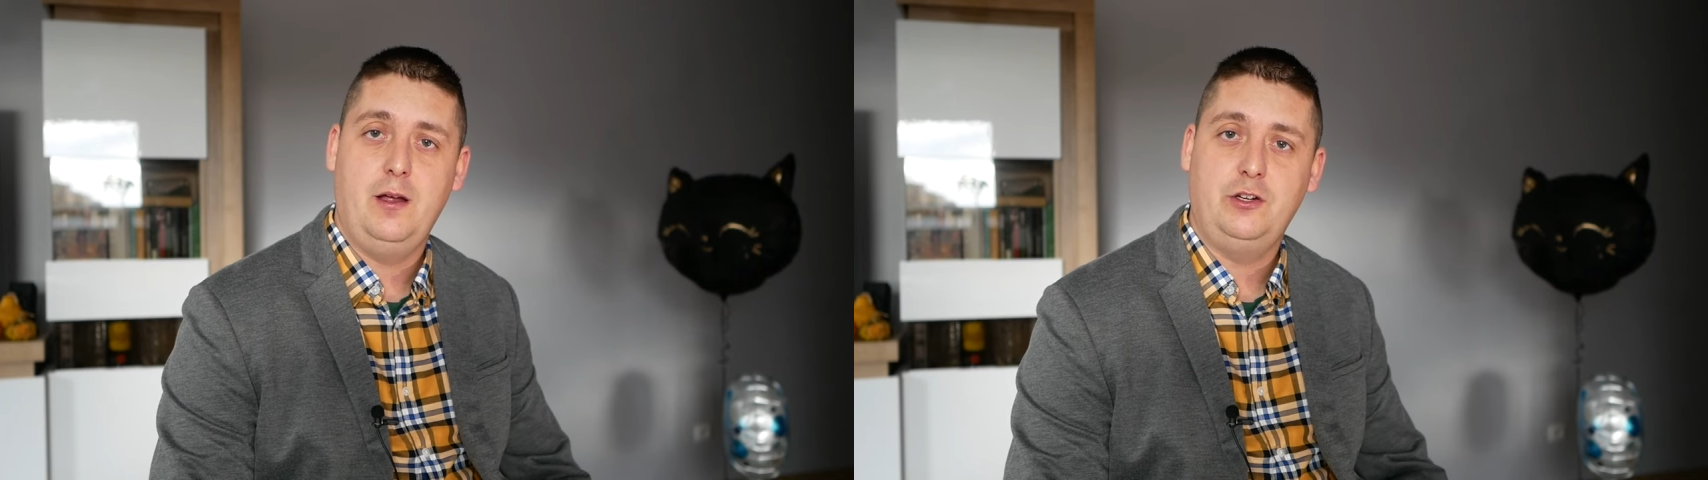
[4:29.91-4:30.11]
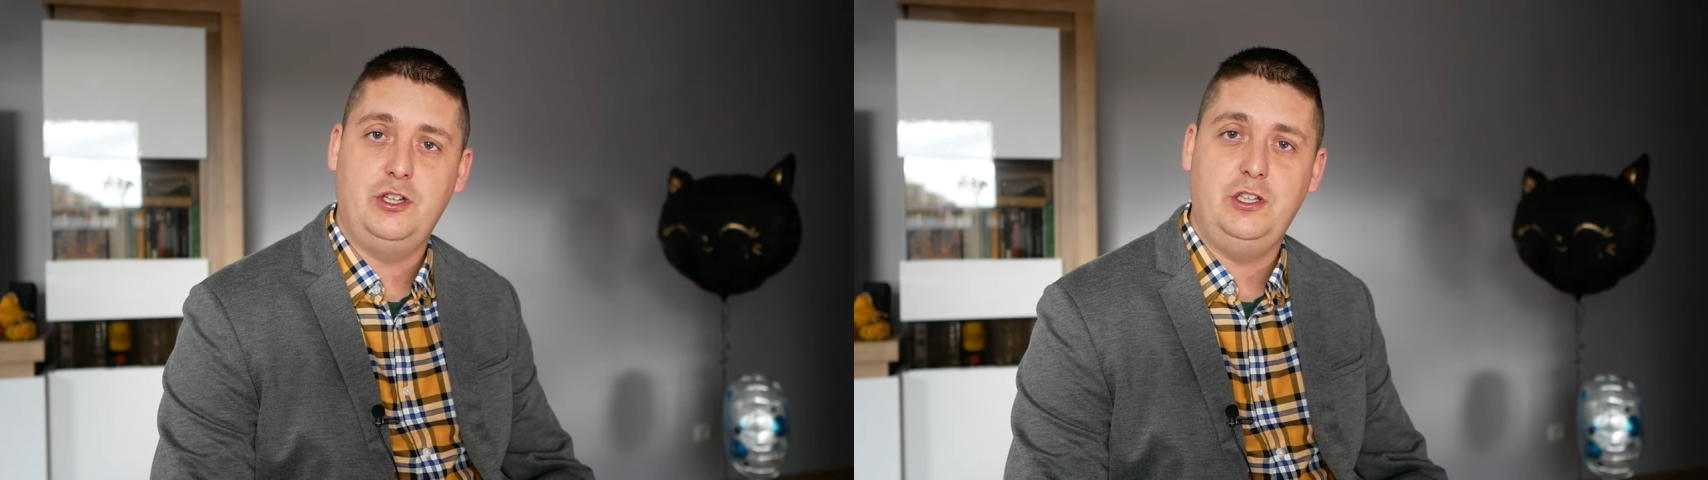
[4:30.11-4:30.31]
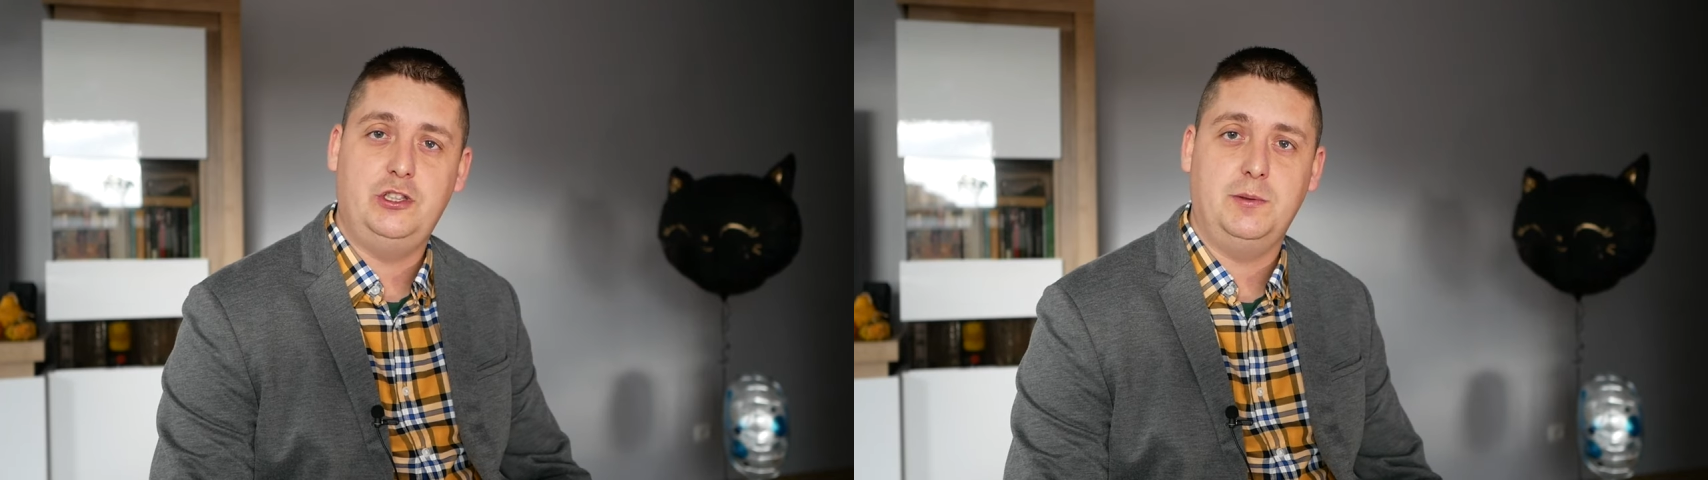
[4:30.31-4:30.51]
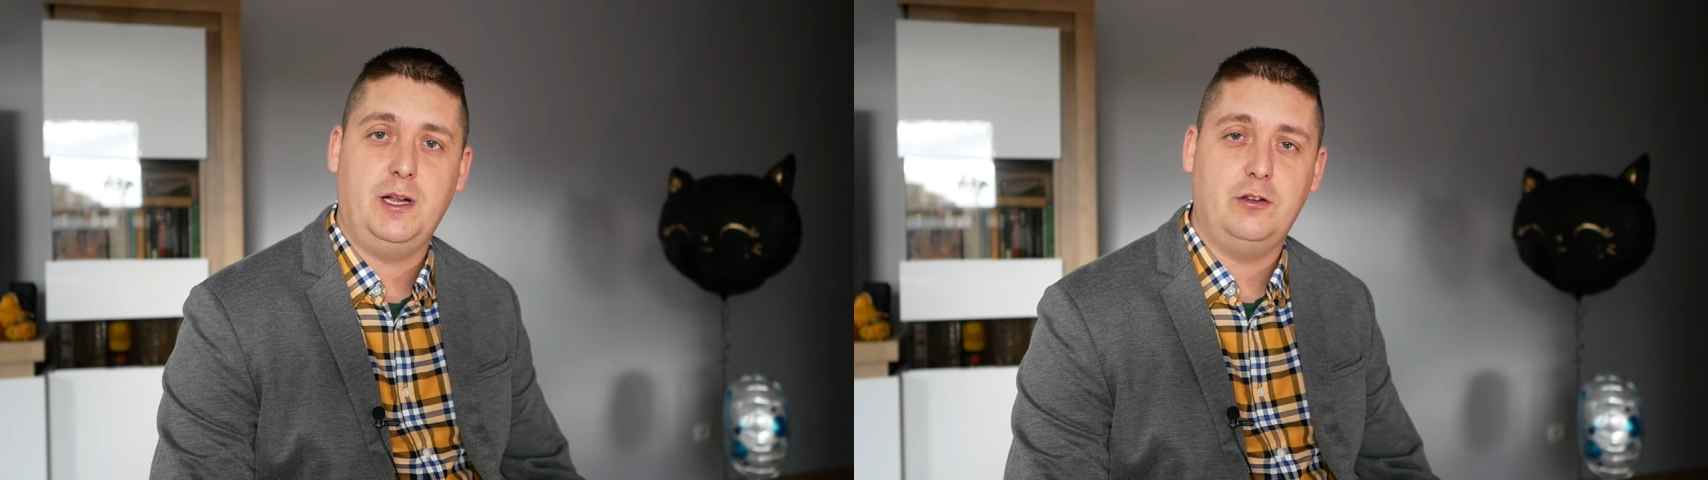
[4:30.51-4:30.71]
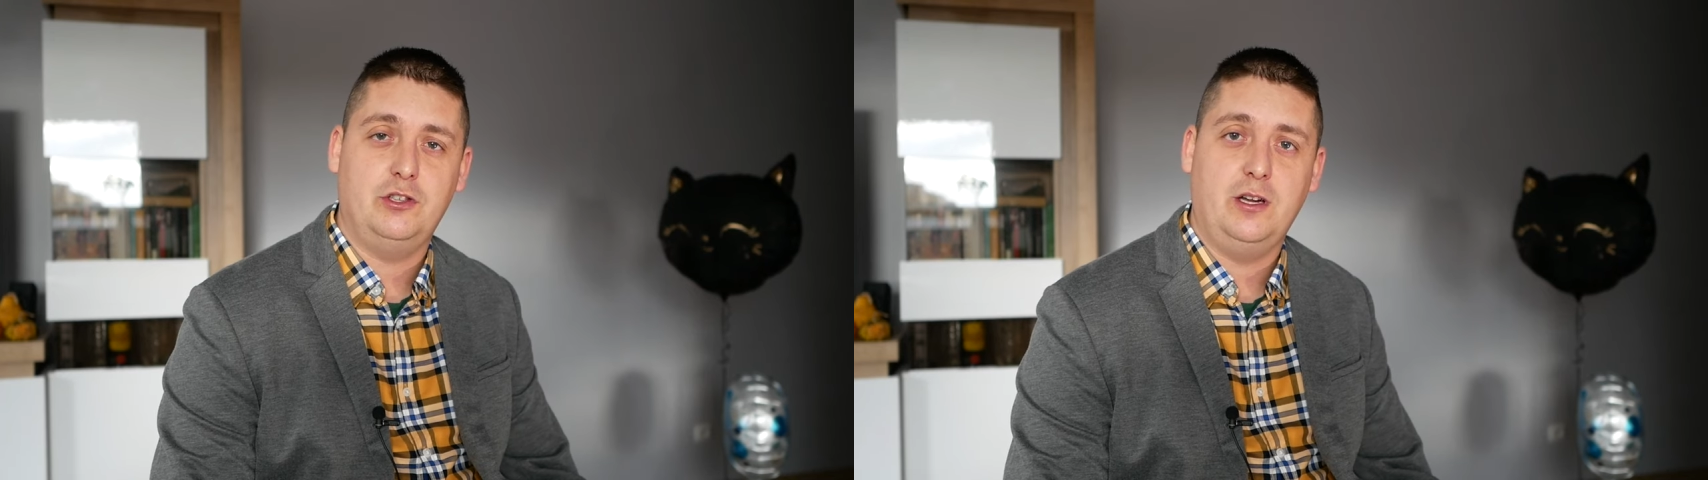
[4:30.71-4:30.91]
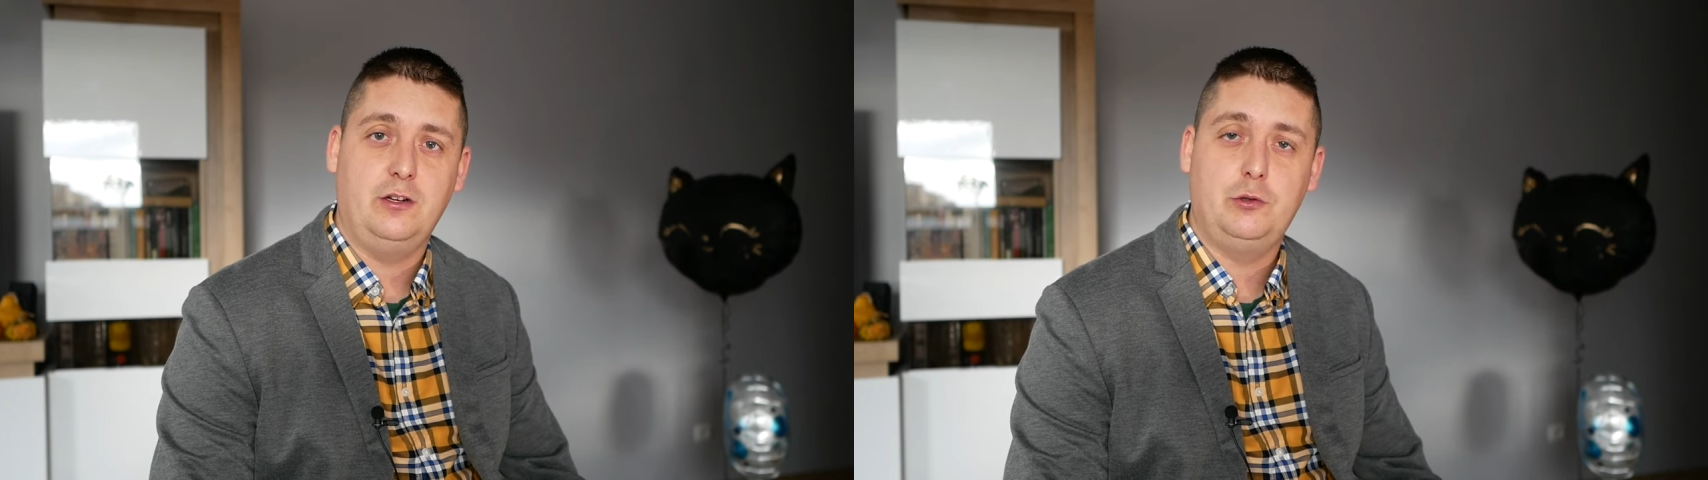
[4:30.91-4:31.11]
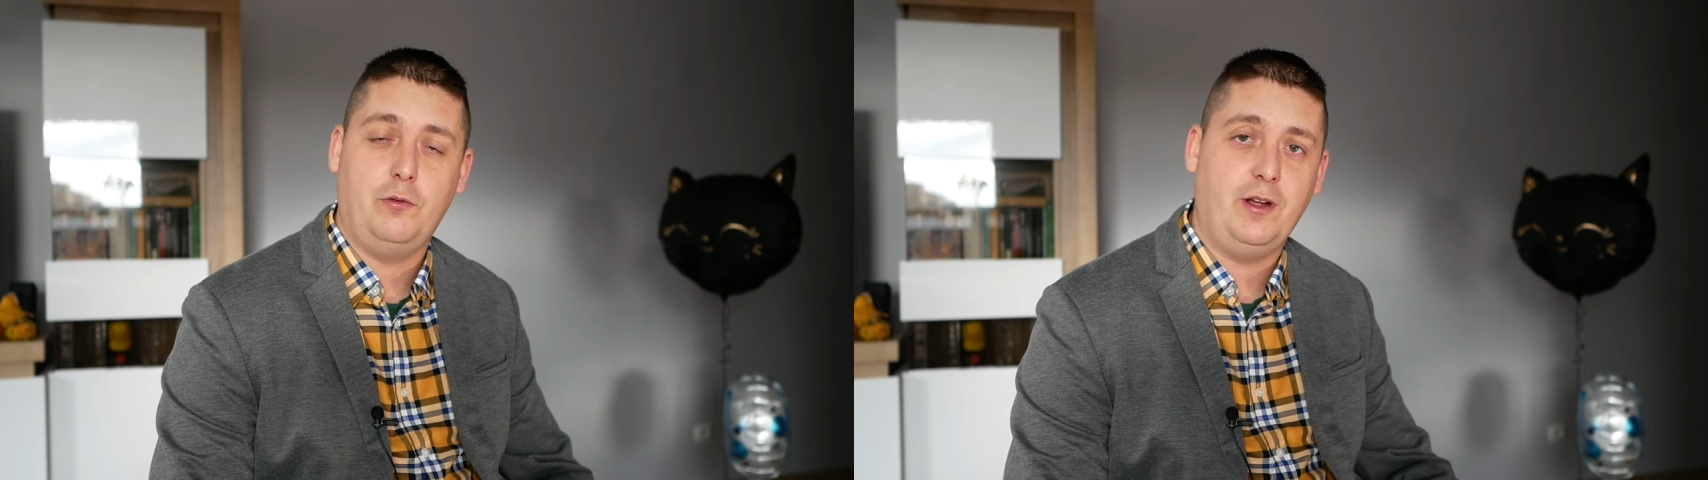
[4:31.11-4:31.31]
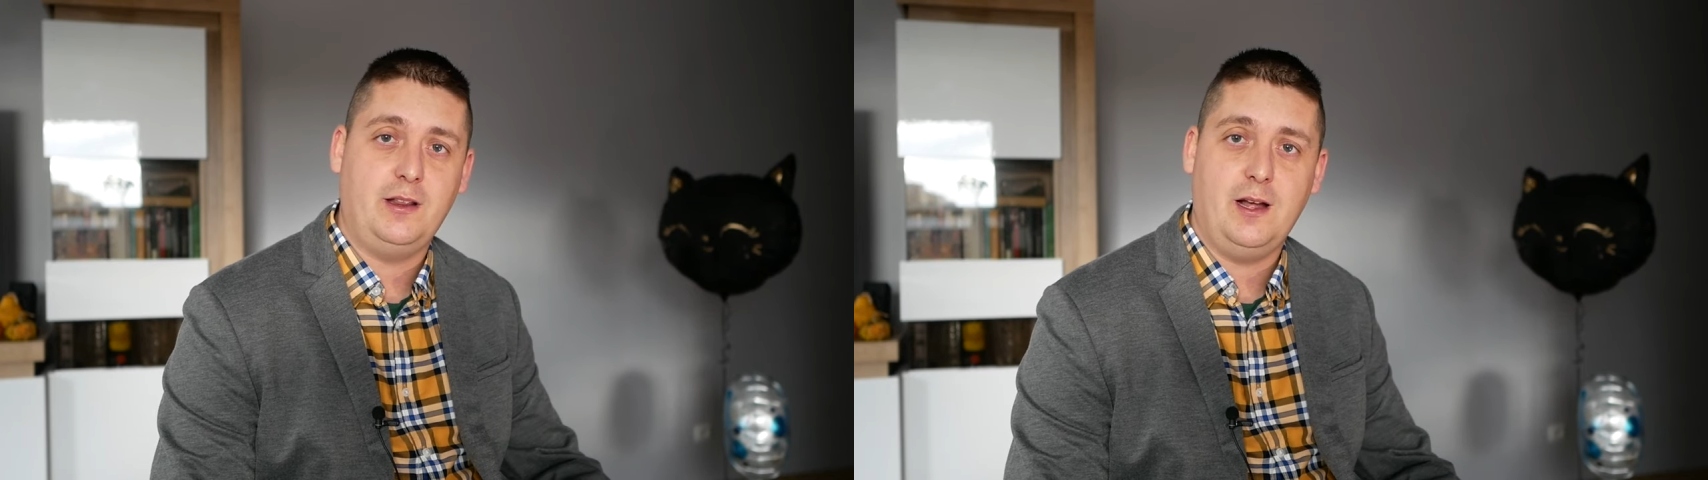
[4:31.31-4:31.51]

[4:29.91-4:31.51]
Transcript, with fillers: Czy liczymy na to, że człowiek